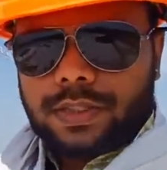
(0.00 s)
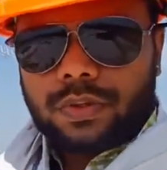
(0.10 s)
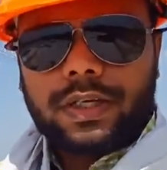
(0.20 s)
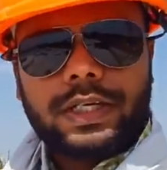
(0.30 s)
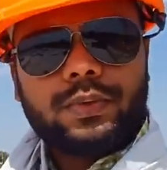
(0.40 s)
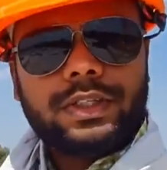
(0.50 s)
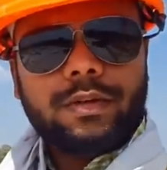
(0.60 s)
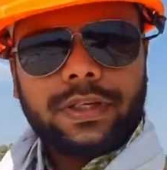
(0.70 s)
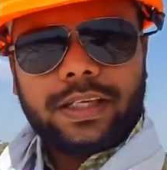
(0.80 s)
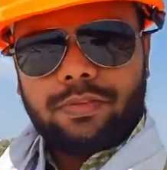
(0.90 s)
हिंदू कि
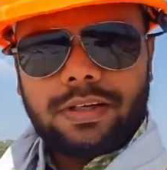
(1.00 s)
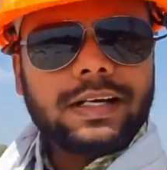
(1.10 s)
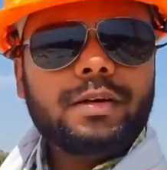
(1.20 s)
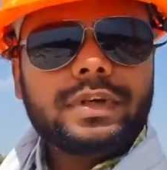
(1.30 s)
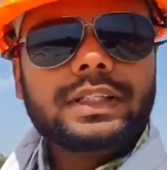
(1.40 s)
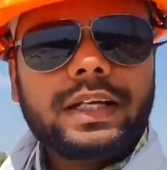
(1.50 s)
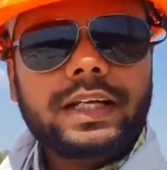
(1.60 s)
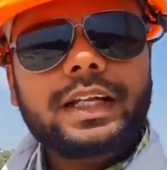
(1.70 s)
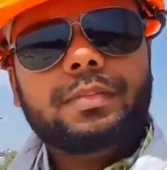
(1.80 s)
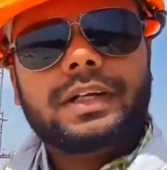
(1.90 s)
अयोध्या में केवल राम मंदिर
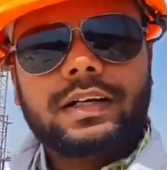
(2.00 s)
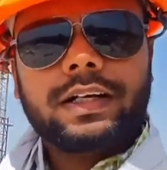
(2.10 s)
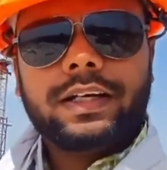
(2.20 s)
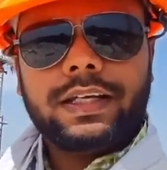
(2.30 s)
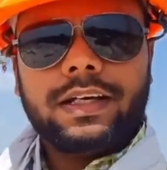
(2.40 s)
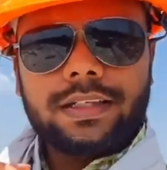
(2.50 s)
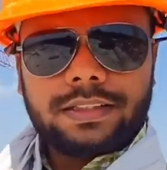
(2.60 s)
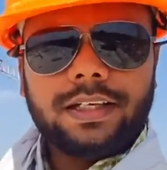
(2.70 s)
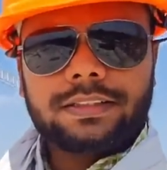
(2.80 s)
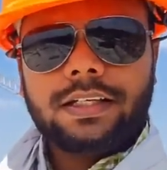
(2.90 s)
ही नहीं बन रहा है
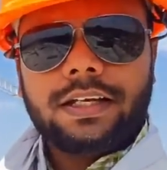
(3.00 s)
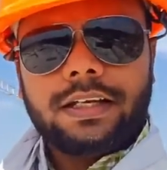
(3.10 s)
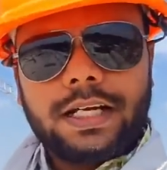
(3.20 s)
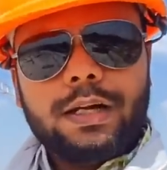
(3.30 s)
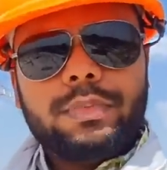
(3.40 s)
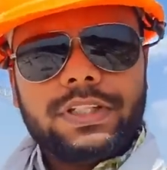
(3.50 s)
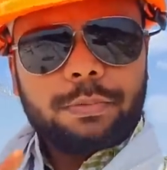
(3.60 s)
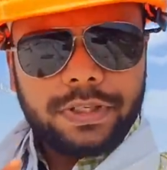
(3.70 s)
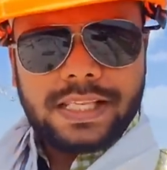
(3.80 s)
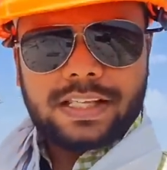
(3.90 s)
अर्थात राम
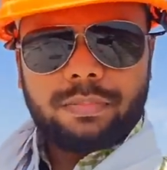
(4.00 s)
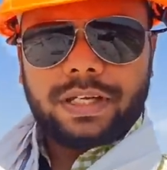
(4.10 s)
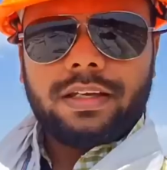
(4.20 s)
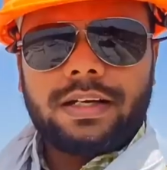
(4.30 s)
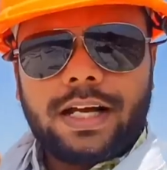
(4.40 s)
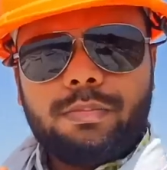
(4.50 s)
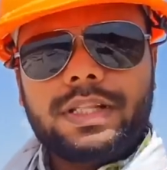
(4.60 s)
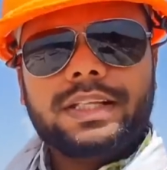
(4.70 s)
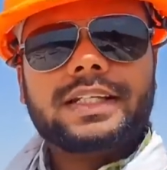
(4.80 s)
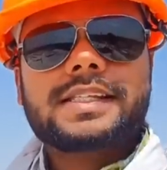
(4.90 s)
मंदिर परिसर में राम
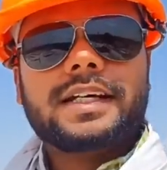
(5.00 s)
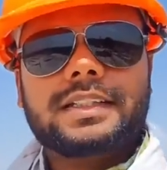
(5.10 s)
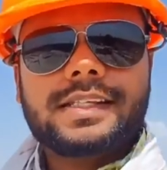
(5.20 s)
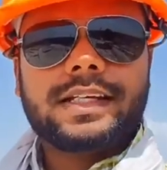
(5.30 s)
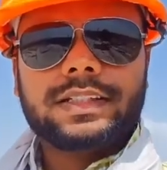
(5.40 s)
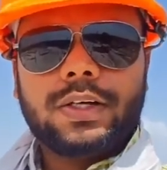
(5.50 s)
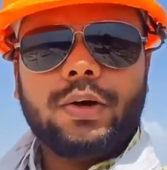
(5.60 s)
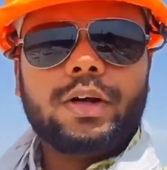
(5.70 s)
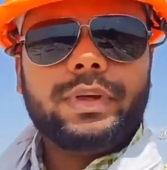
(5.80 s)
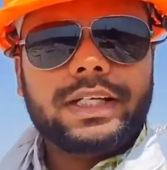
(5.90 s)
मंदिर के साथ ही साथ
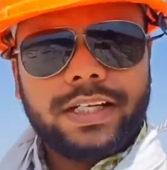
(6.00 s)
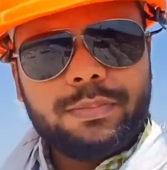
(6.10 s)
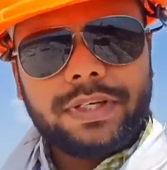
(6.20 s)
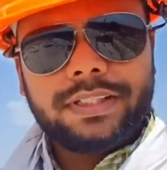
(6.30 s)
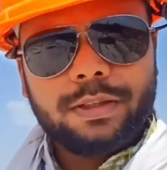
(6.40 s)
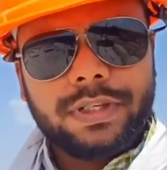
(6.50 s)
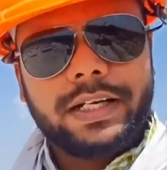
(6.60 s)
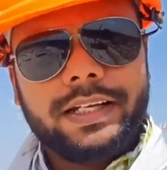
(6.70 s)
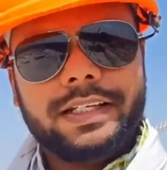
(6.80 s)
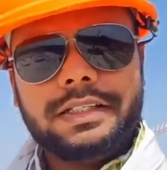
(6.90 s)
और भी कई मंदिर
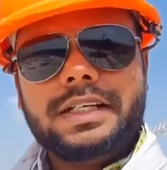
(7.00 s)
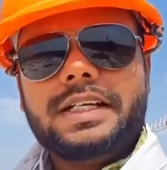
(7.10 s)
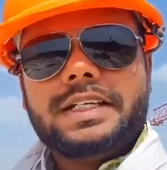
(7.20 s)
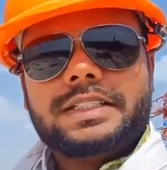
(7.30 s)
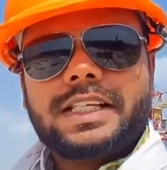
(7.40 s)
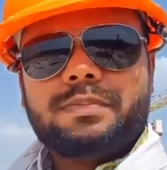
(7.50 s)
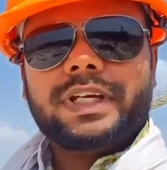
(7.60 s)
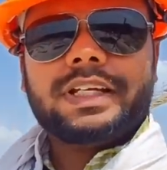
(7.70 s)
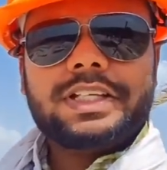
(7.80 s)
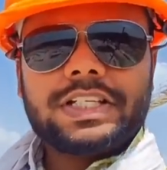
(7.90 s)
बनने हैं
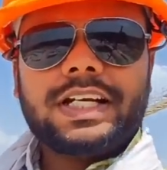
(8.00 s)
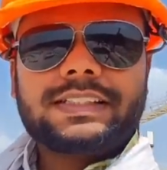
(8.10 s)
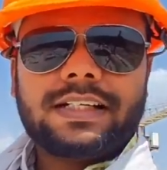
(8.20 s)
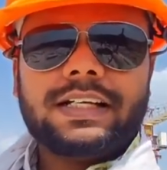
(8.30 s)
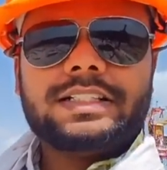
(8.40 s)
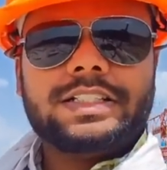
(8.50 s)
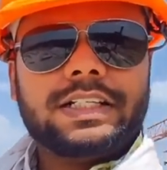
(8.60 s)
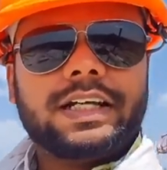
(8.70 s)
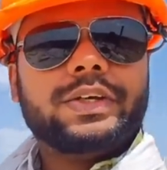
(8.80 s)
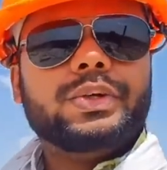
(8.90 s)
जिसमें कि निषाद राज
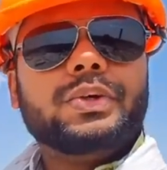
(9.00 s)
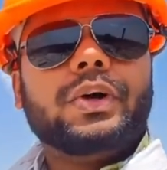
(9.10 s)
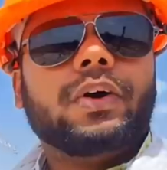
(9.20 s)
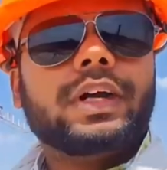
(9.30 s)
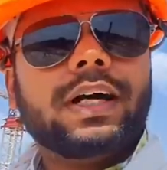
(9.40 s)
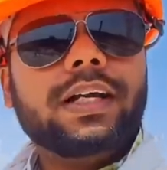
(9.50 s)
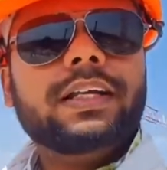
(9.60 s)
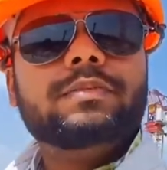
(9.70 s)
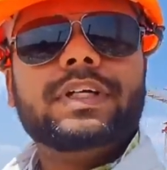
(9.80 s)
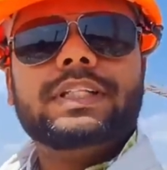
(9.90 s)
जटायु और
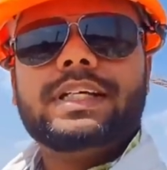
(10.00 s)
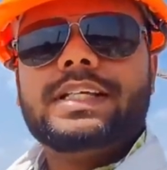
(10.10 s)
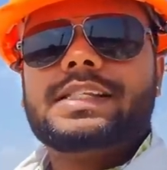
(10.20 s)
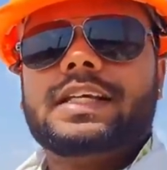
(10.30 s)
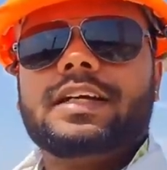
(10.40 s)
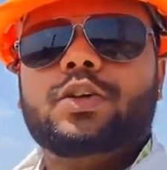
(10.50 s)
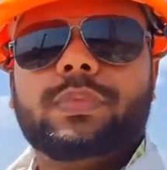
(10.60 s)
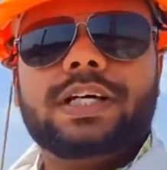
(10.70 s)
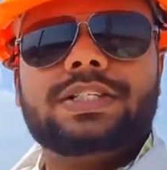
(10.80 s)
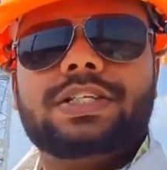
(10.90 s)
अन्य मंदिर जैसे कि
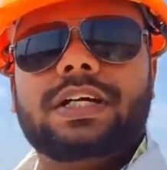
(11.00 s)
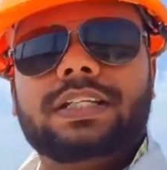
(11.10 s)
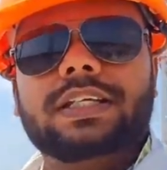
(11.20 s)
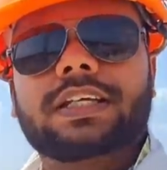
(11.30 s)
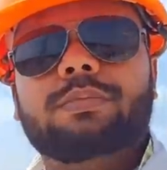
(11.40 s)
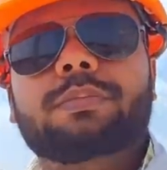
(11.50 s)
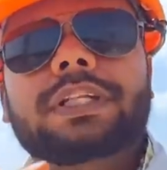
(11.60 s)
हनुमान जी आदि के भी